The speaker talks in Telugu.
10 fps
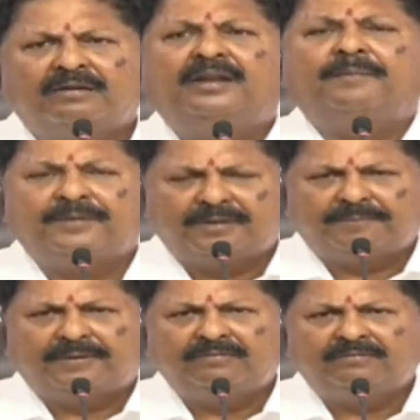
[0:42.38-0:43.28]
నేను ఎప్పుడు
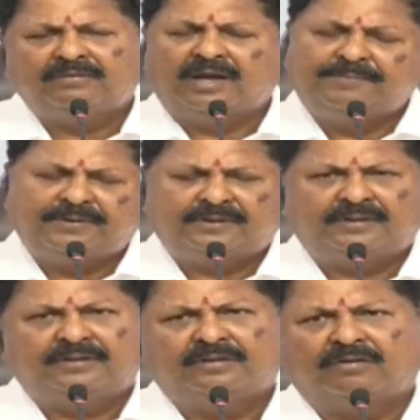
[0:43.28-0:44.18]
చెప్పాను అయిపోయింది
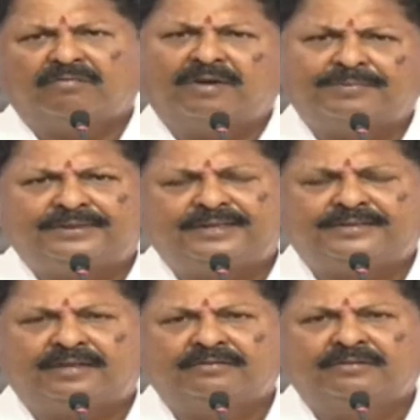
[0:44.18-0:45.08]
రుణమాఫీ
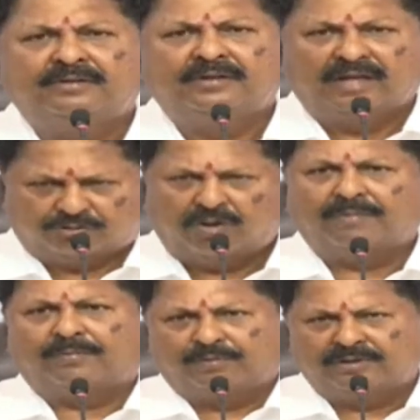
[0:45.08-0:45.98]
చేస్తాను ఏ
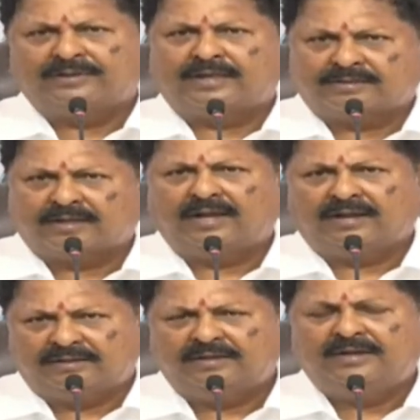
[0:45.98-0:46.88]
సోమరపోతులు చేస్తారా
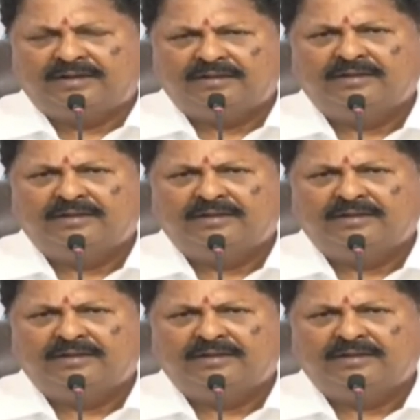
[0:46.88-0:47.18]
రైతుల్ని